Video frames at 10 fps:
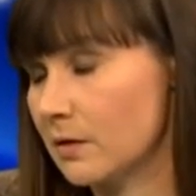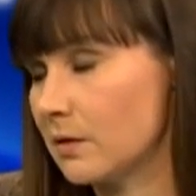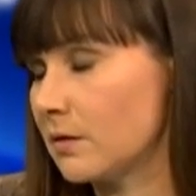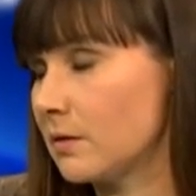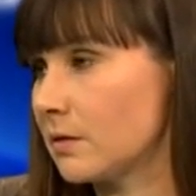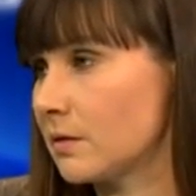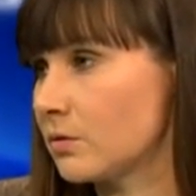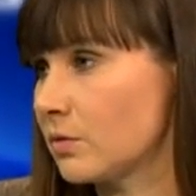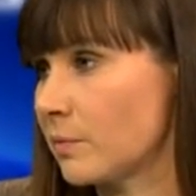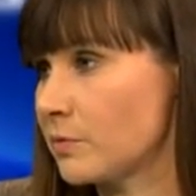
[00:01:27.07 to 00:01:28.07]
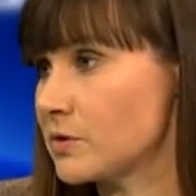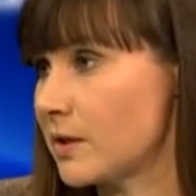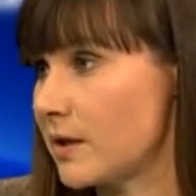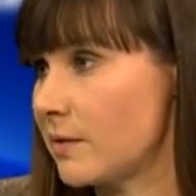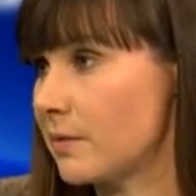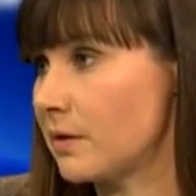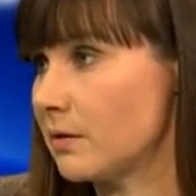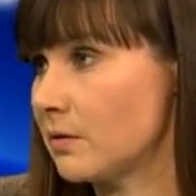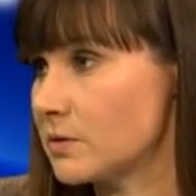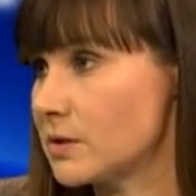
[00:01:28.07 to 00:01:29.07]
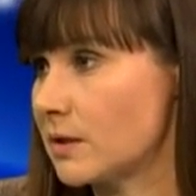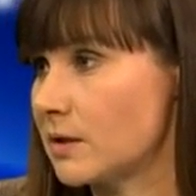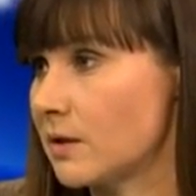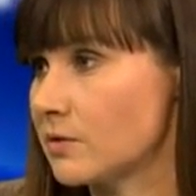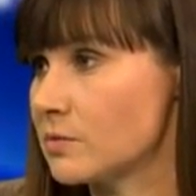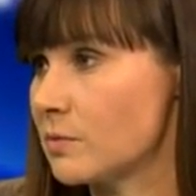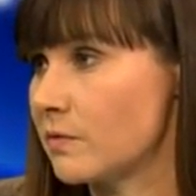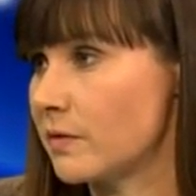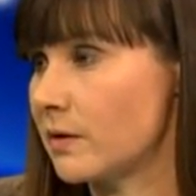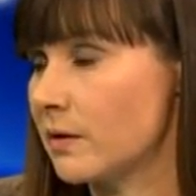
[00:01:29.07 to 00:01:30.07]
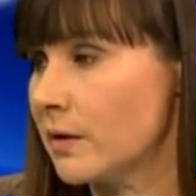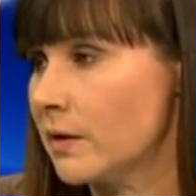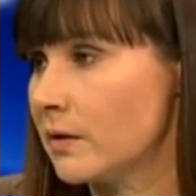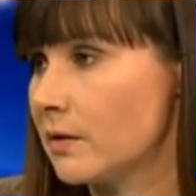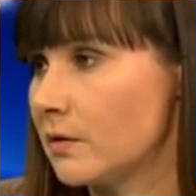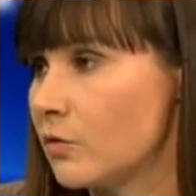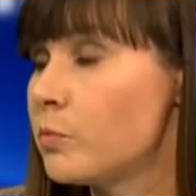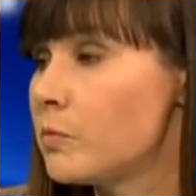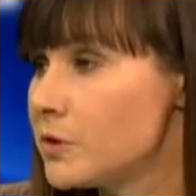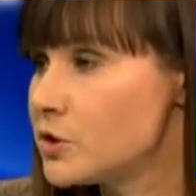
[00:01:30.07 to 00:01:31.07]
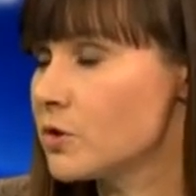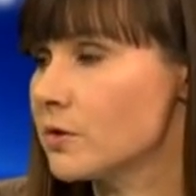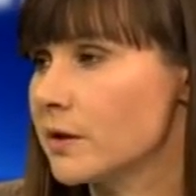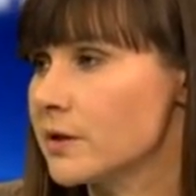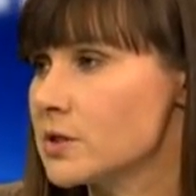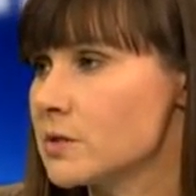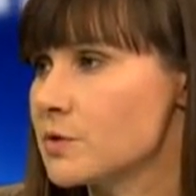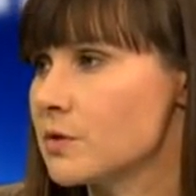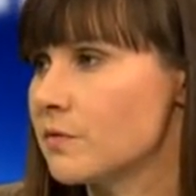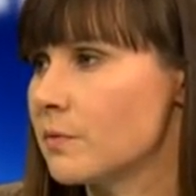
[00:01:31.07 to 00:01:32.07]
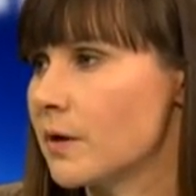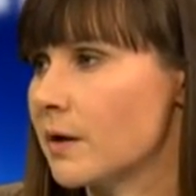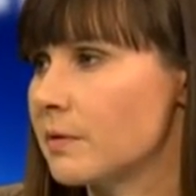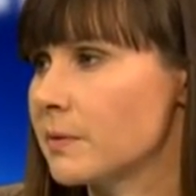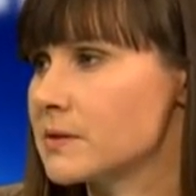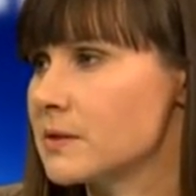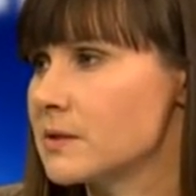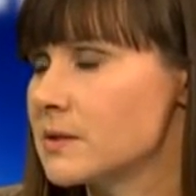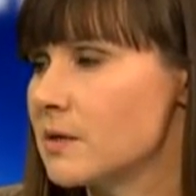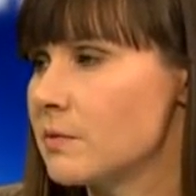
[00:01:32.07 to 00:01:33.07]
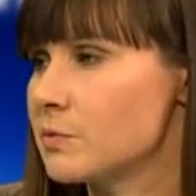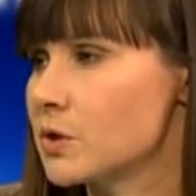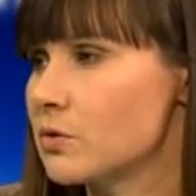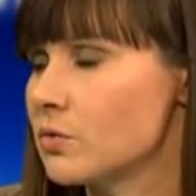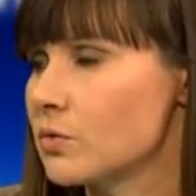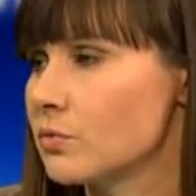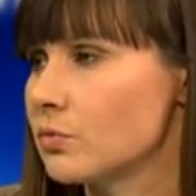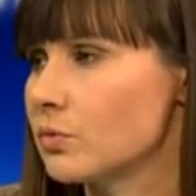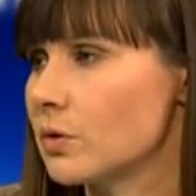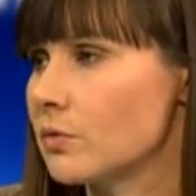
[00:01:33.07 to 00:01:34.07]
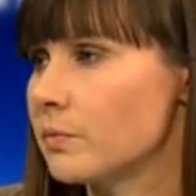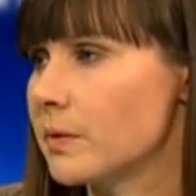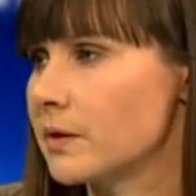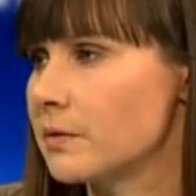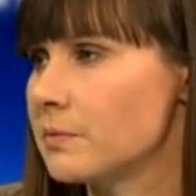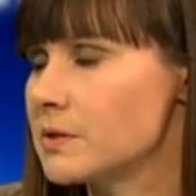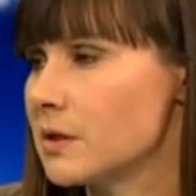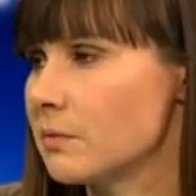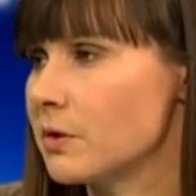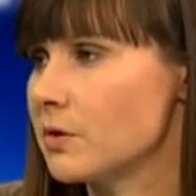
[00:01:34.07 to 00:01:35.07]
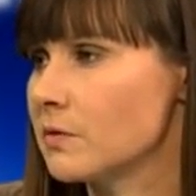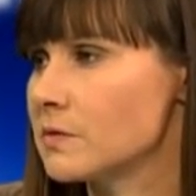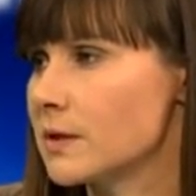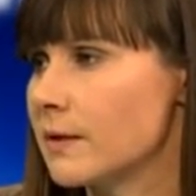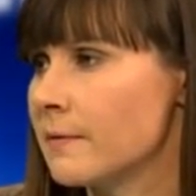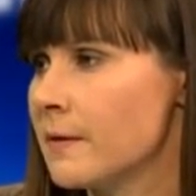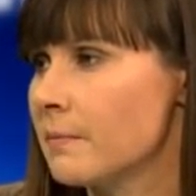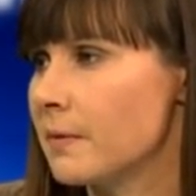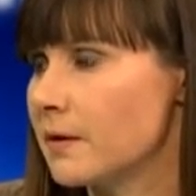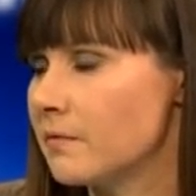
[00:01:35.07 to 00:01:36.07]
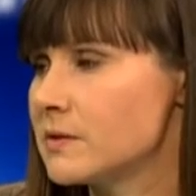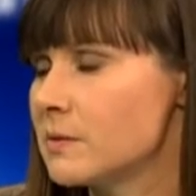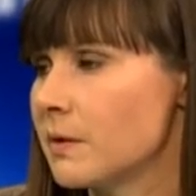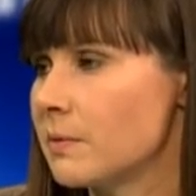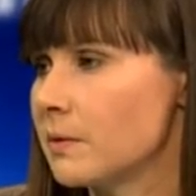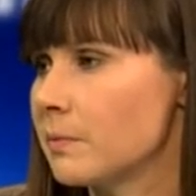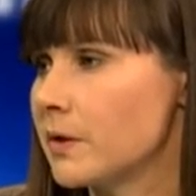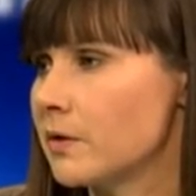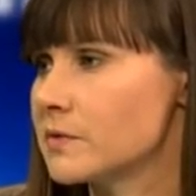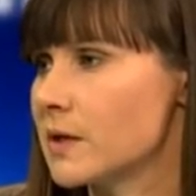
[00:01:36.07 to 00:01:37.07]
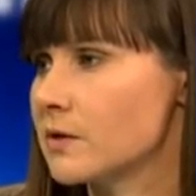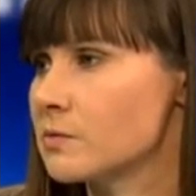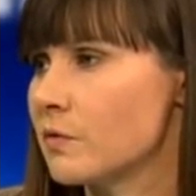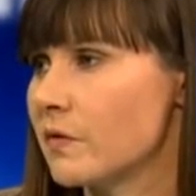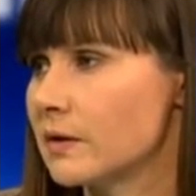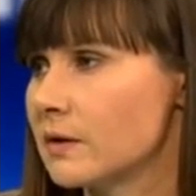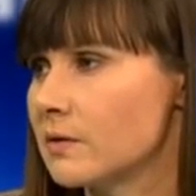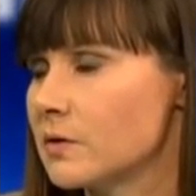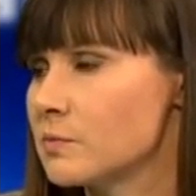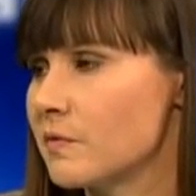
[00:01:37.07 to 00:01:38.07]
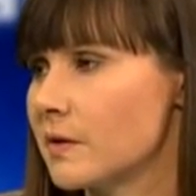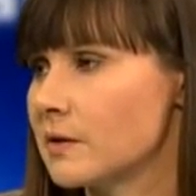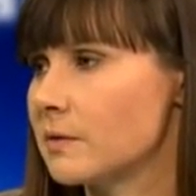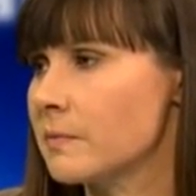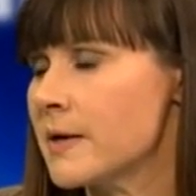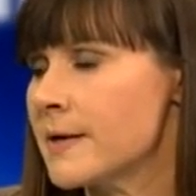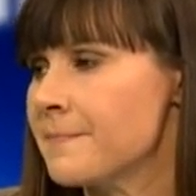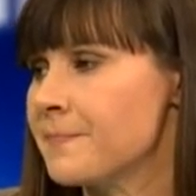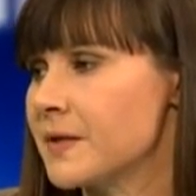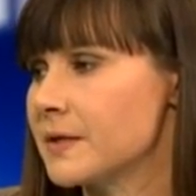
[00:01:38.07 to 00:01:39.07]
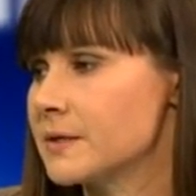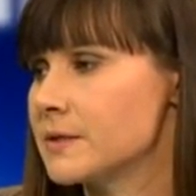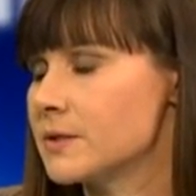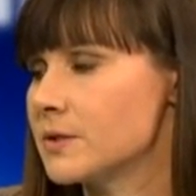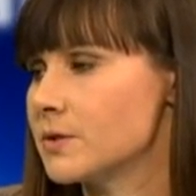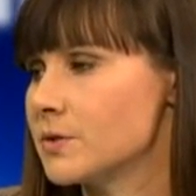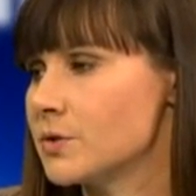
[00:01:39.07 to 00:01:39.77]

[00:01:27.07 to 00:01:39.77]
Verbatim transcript: e, które poznajemy. Ostatnia rozmowa E, upubliczniona jeszcze przed wyborami prezydenckimi, przed drugą turą. Pani minister Bieńkowska, pani wicepremier Bieńkowska rozmawiała, rozmawiała tam e, z